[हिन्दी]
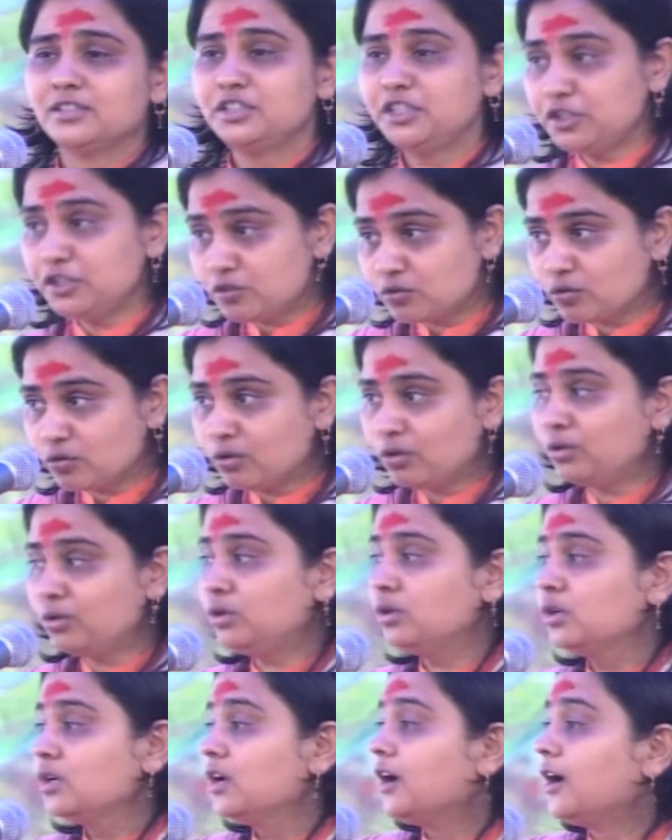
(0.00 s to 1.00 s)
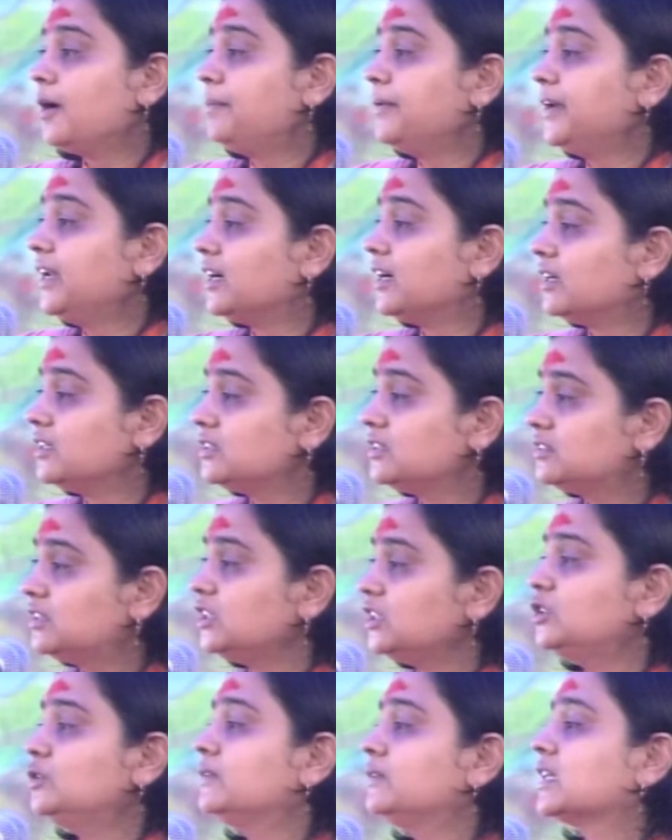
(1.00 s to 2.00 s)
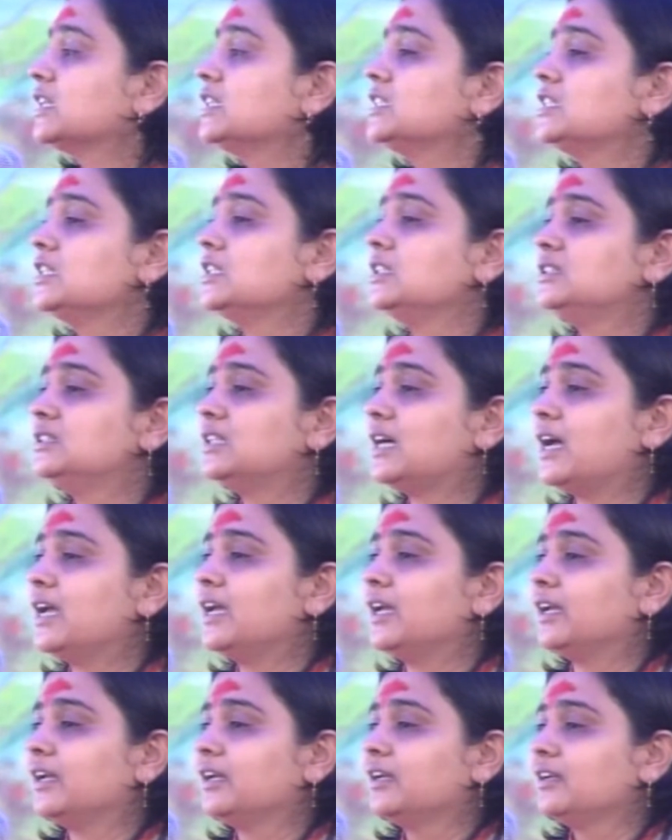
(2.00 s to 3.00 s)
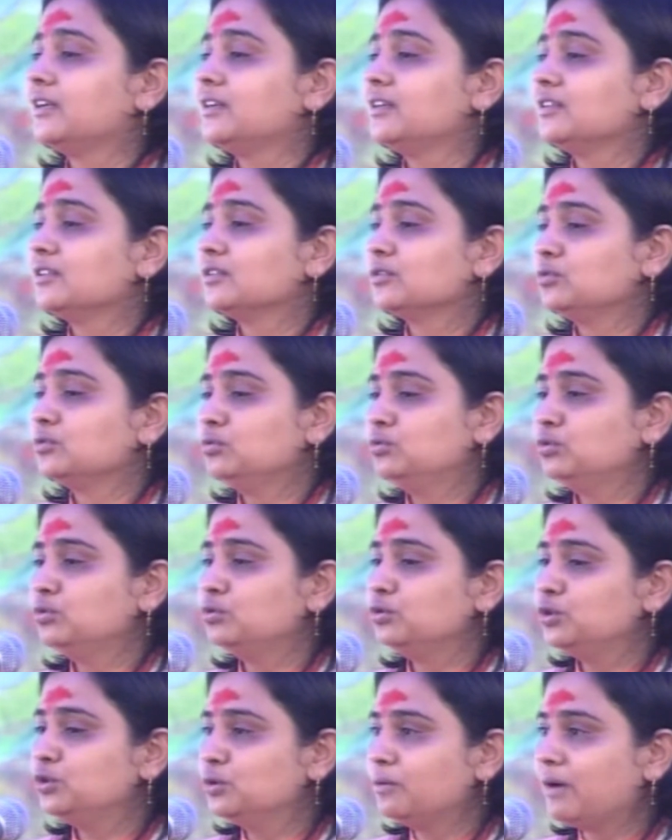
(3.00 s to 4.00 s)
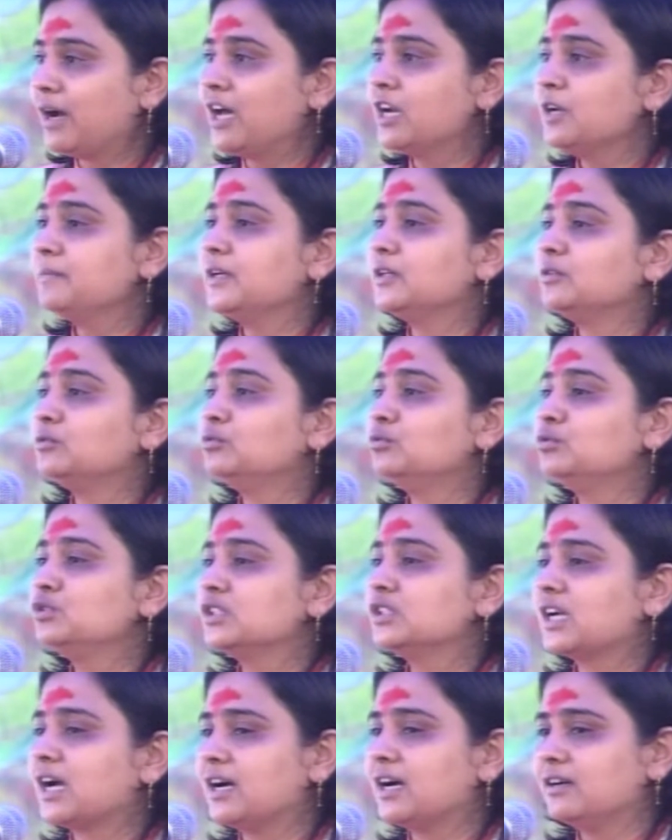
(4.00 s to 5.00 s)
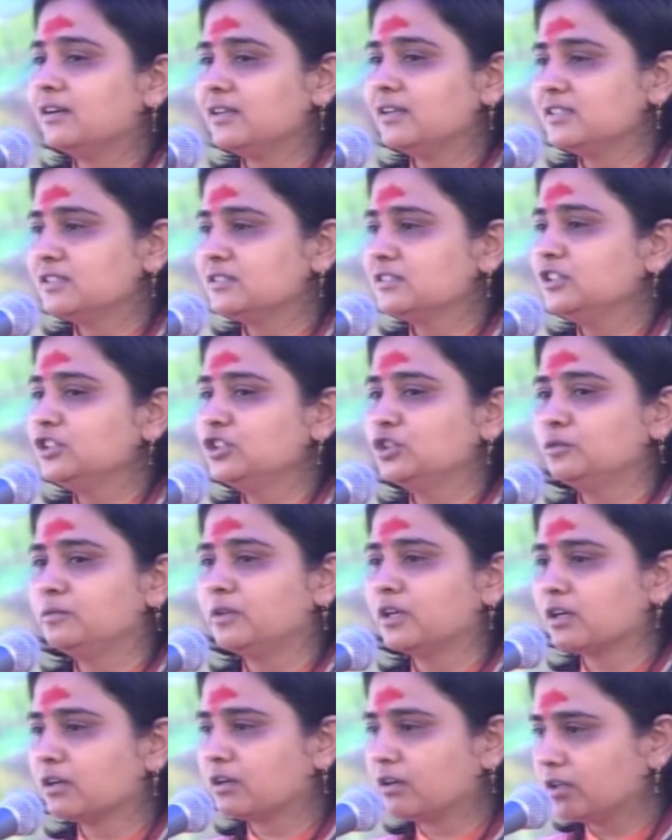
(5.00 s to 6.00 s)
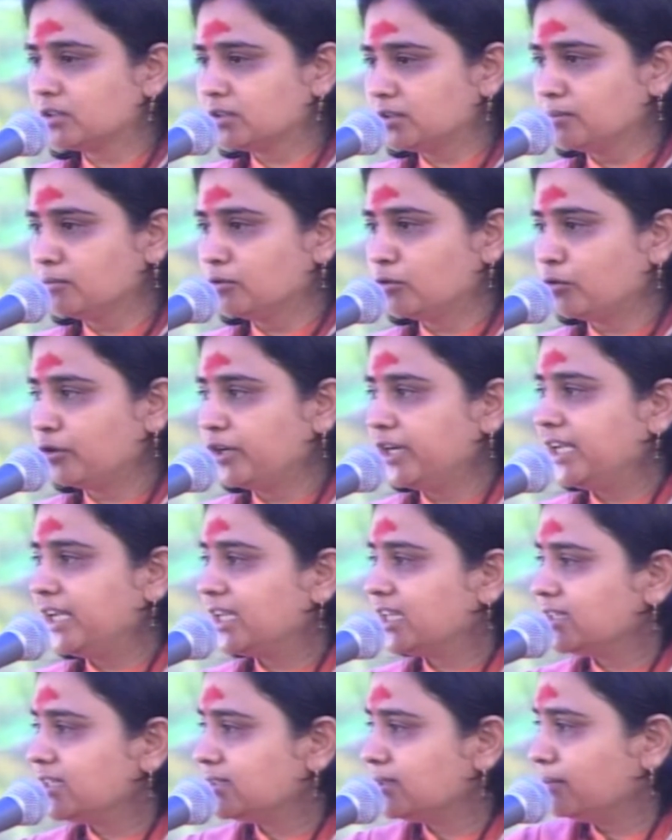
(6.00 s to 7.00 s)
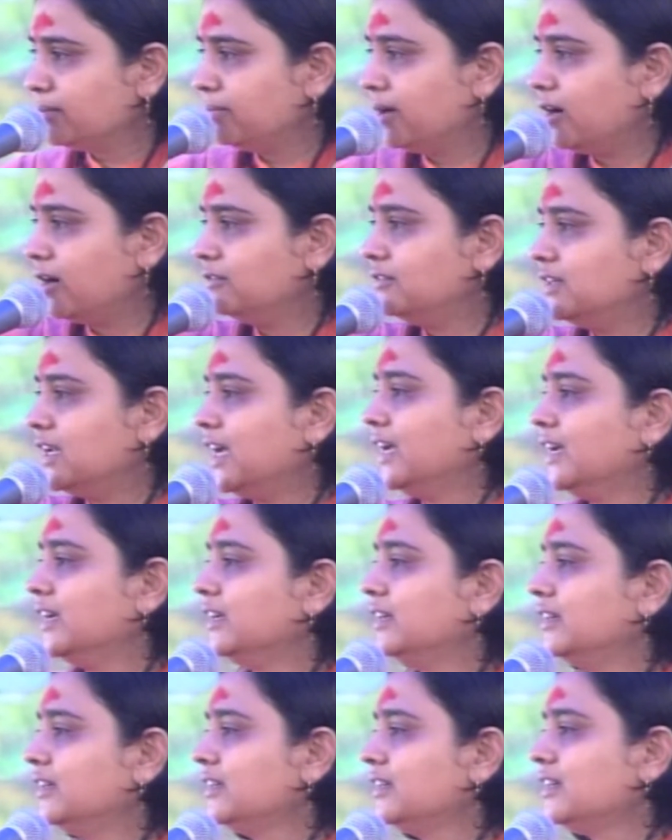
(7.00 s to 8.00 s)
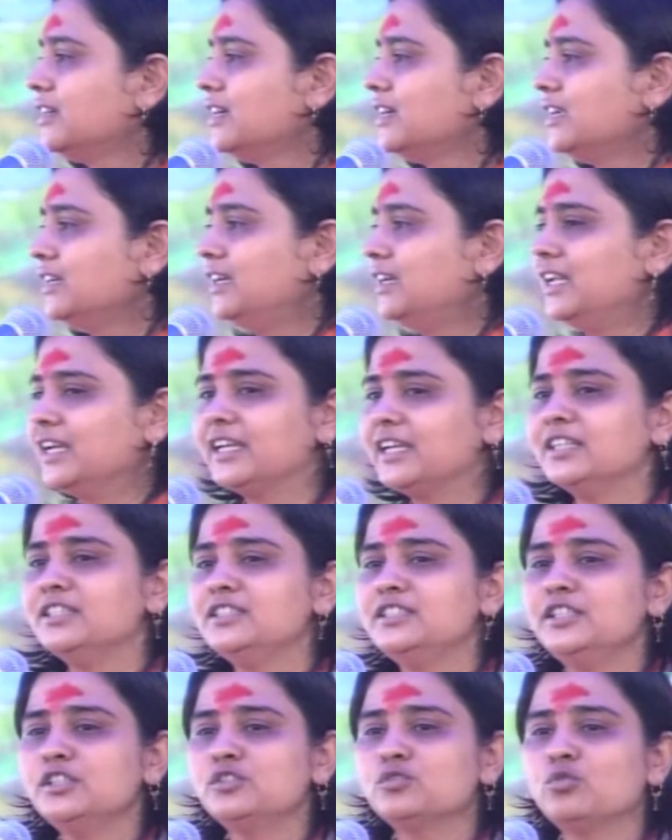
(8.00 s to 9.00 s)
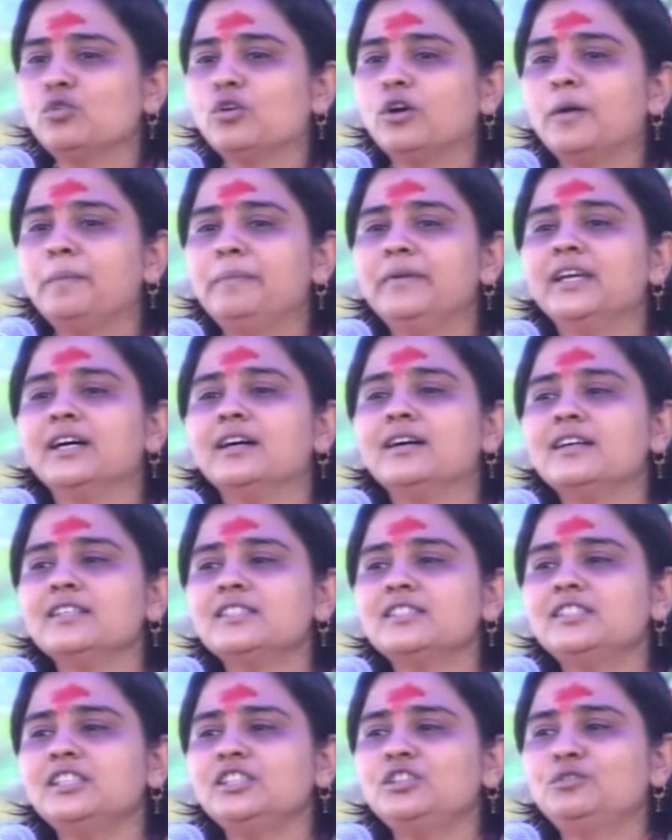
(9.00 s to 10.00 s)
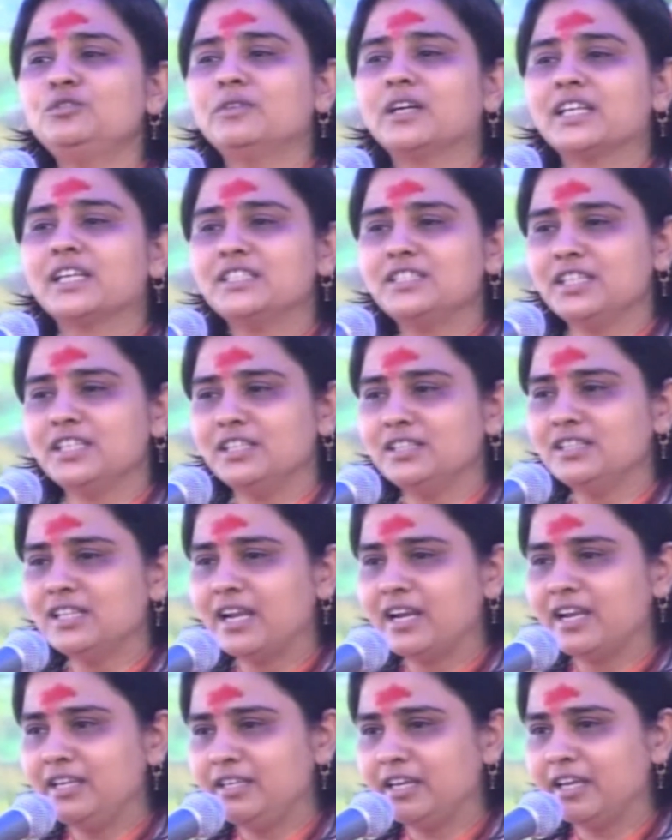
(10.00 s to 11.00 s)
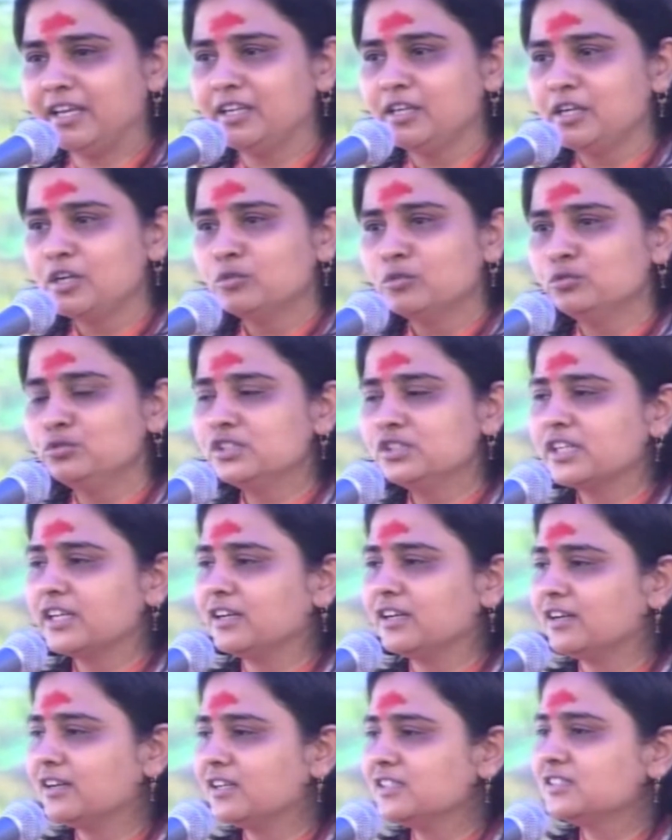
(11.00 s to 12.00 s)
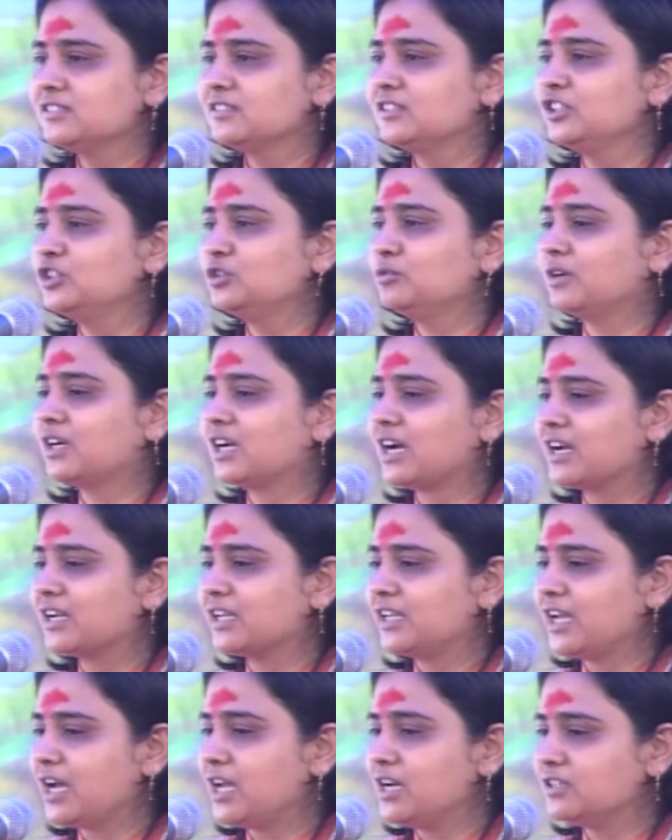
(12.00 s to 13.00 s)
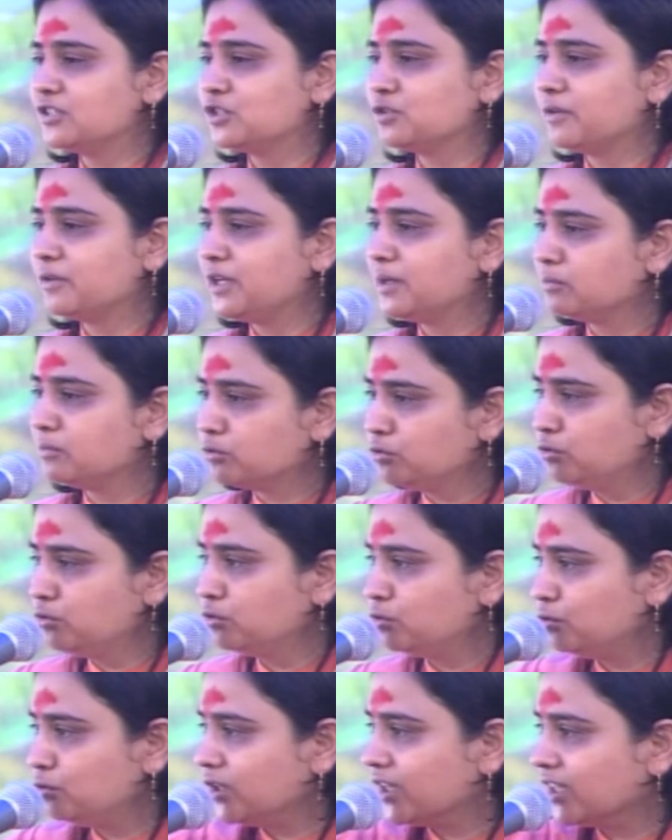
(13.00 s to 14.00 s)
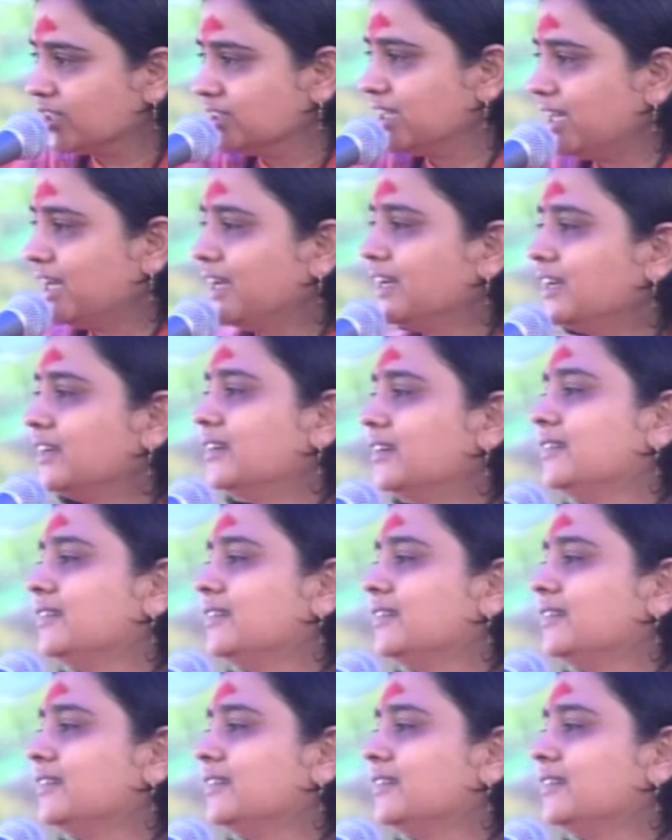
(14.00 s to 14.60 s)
जिसको अपने अस्तित्व की चिंता है गुरुद्वार में उसका अस्तित्व खत्म होने की संभावना है लेकिन जिसको अपने अस्तित्व की चिंता नहीं है उसके अस्तित्व का ख्याल स्वयं गुरु रखता है